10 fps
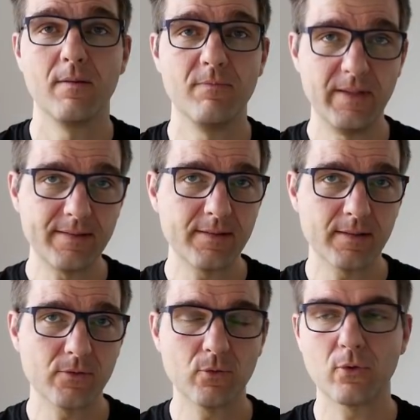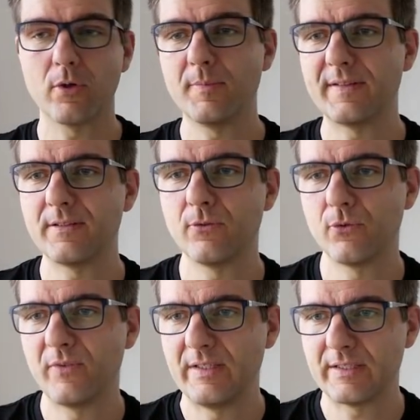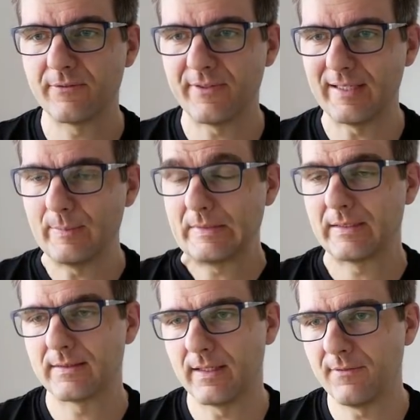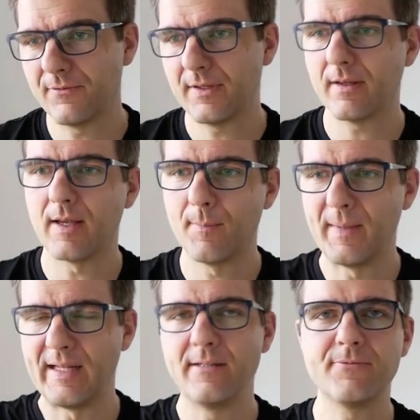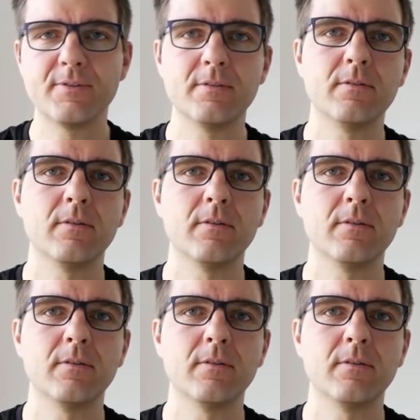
Wie ist es dazu gekommen, dass ich nur so wenig gefahren bin? Ganz einfach, am 11.